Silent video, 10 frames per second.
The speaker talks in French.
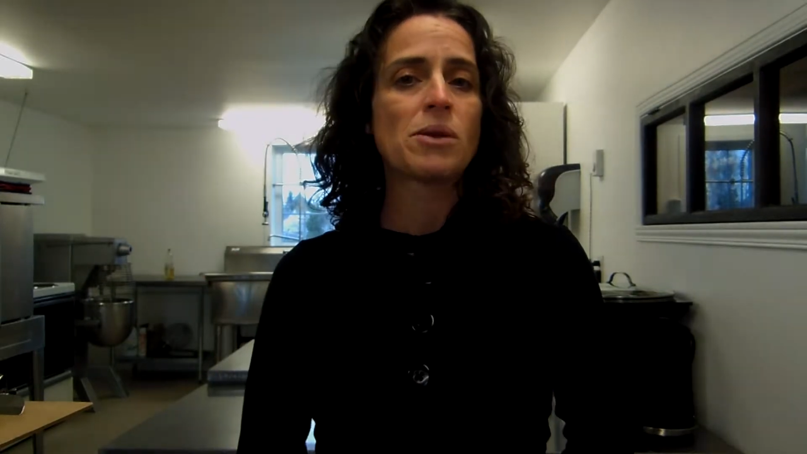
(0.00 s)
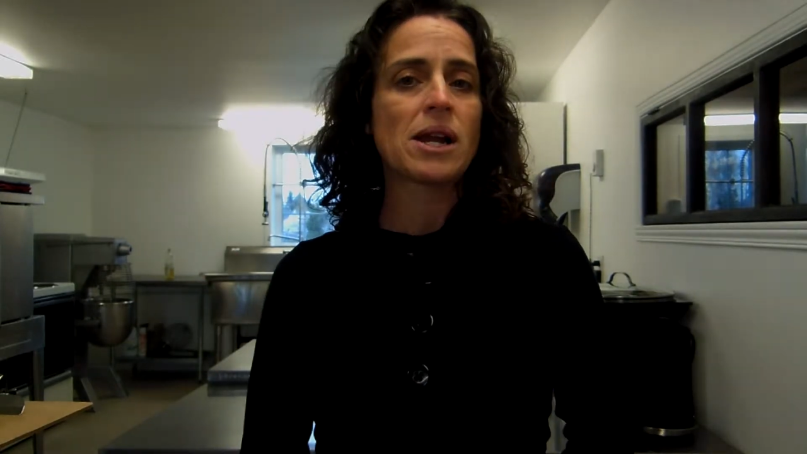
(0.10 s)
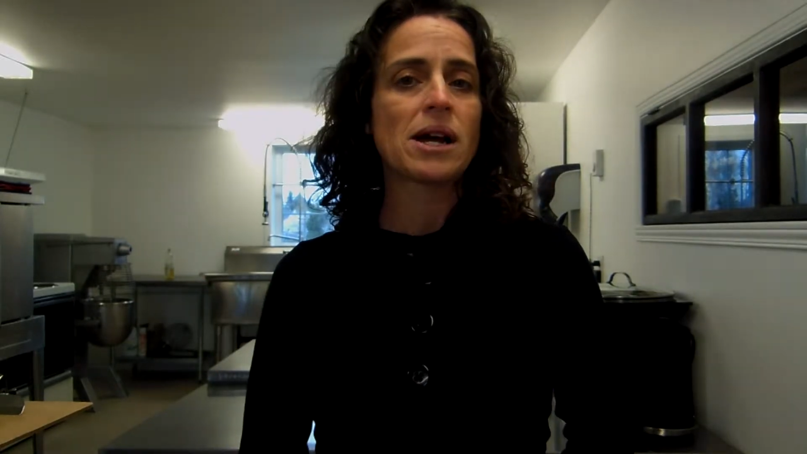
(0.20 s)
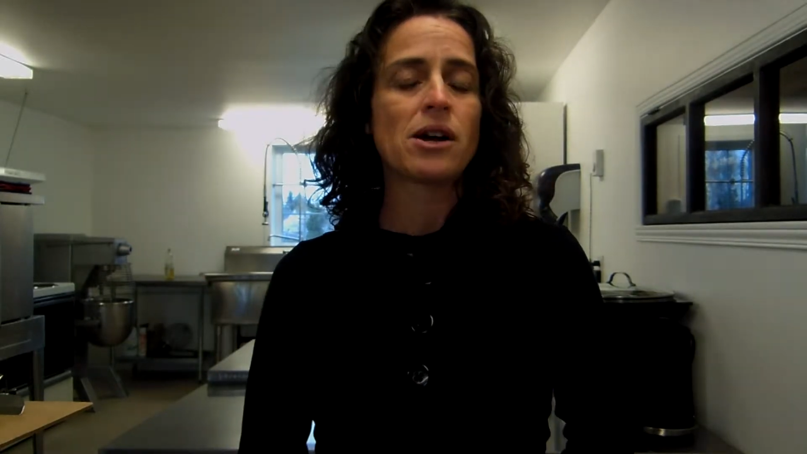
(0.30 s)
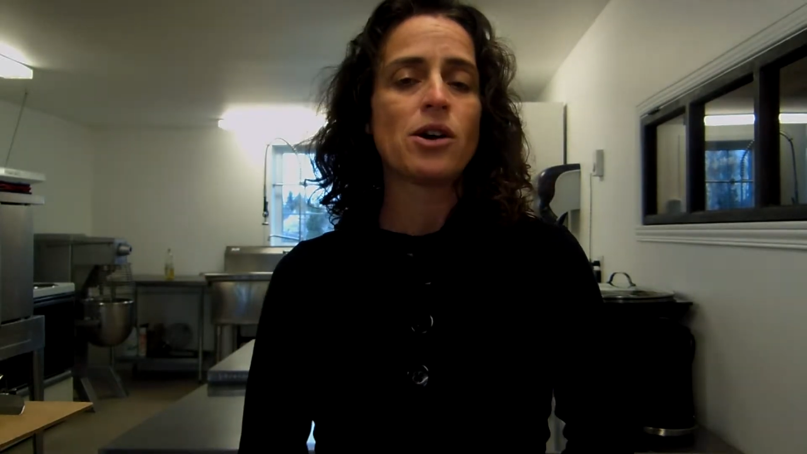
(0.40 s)

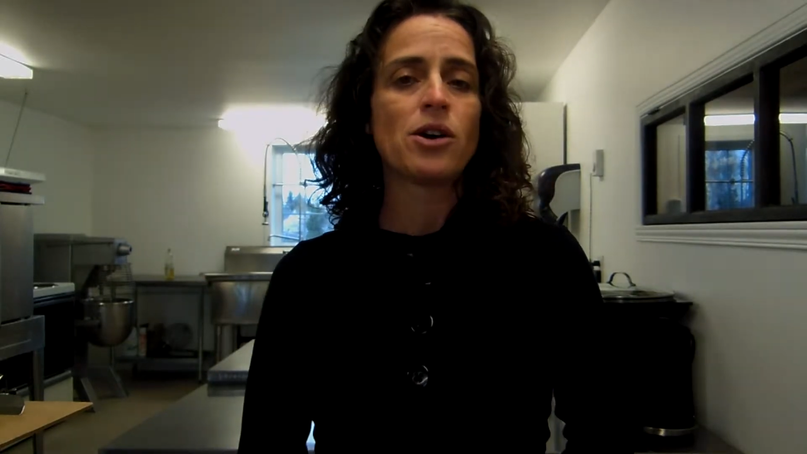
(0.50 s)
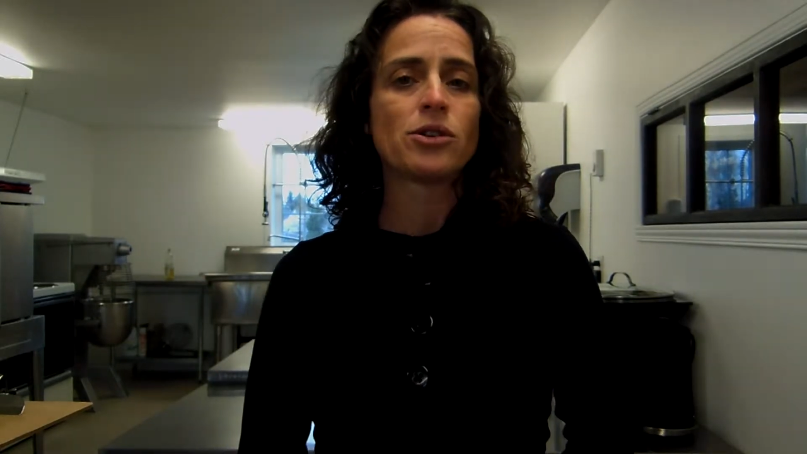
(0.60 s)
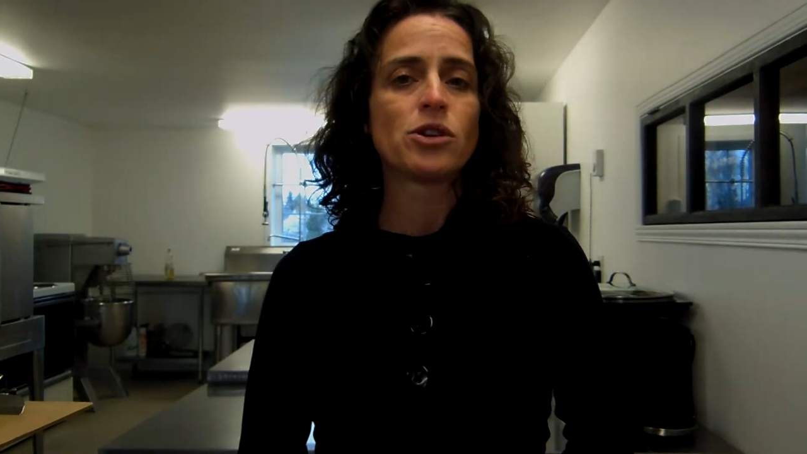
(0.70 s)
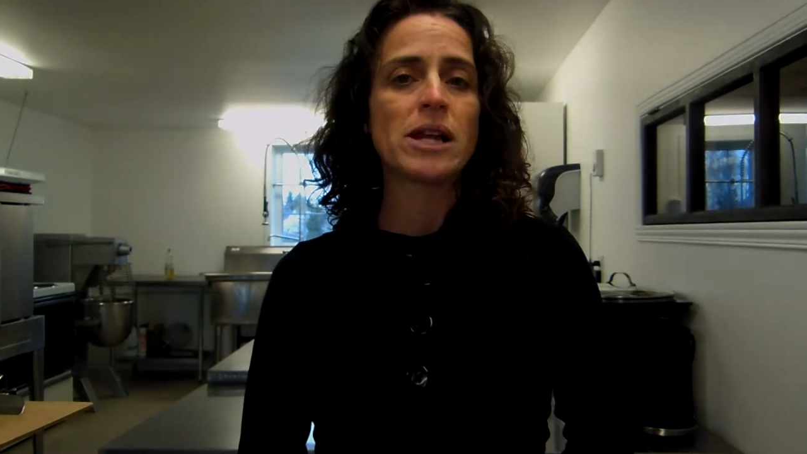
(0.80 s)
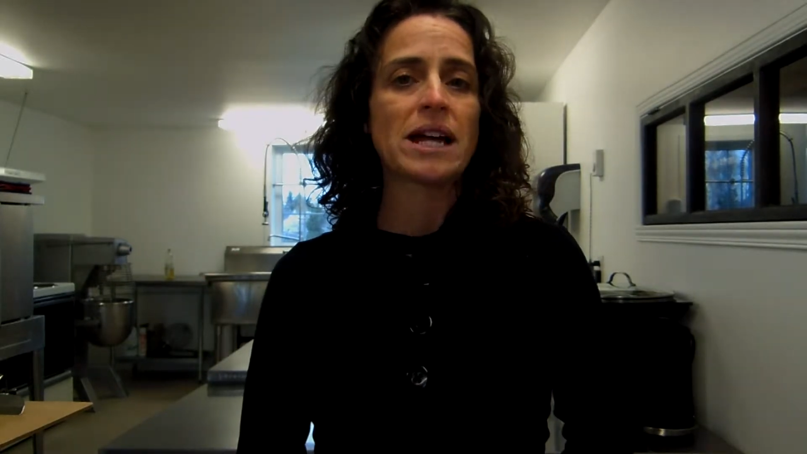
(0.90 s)
plan euh,
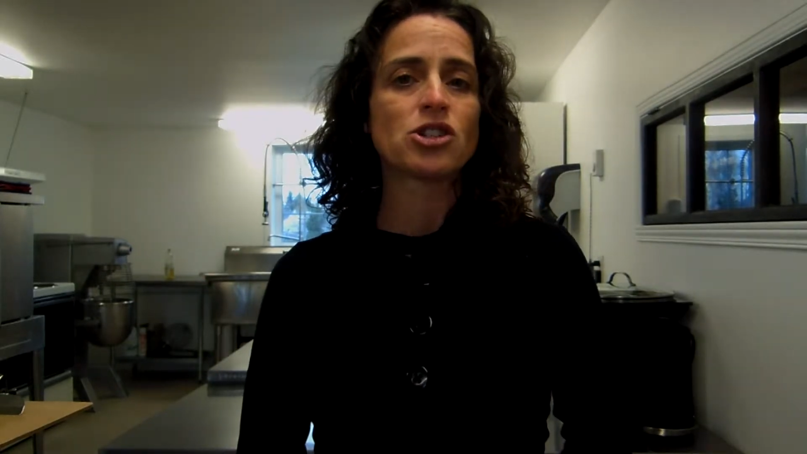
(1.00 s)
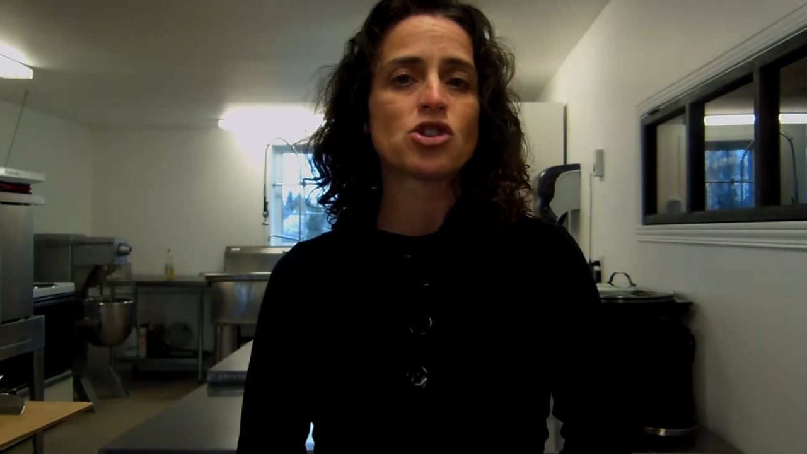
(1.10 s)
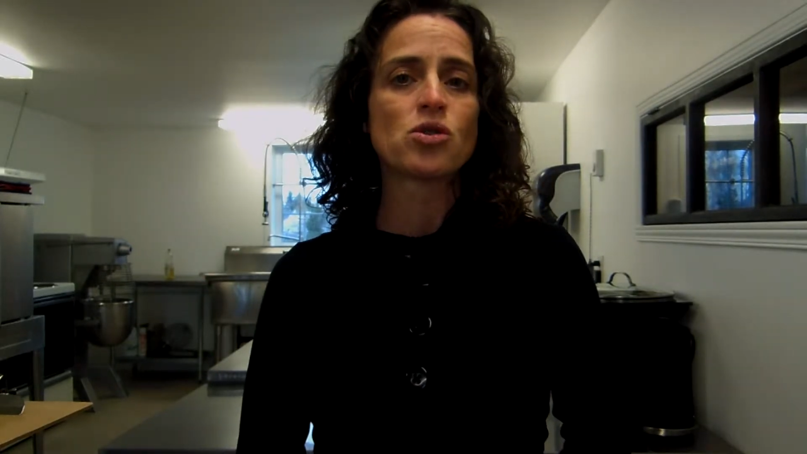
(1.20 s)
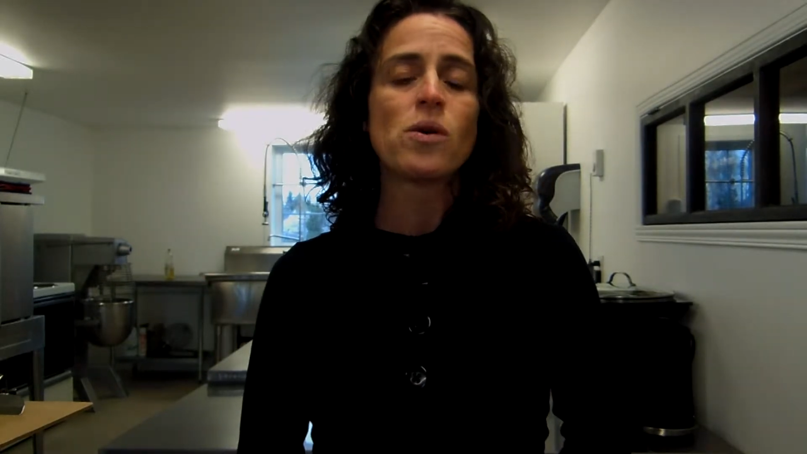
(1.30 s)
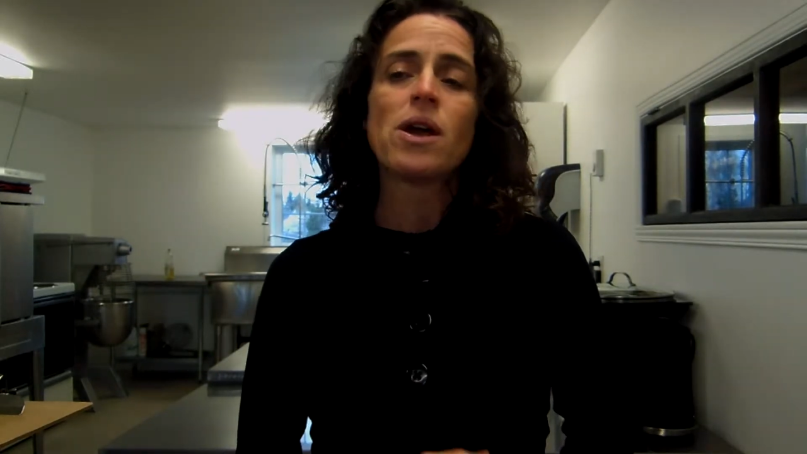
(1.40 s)
de
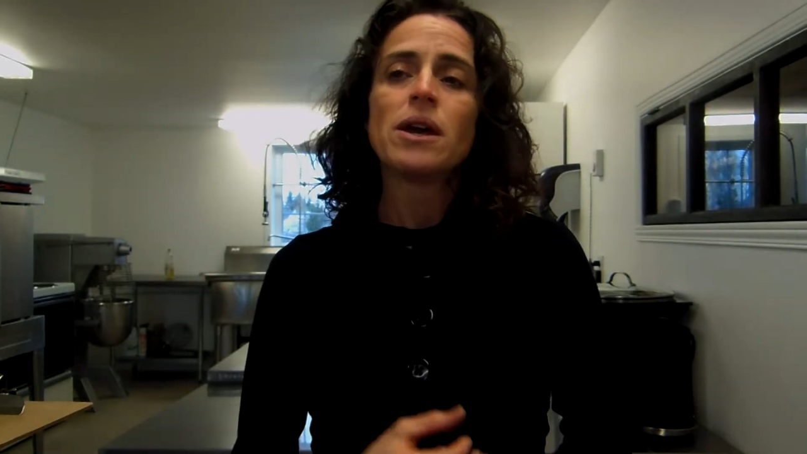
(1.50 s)
l'artichaut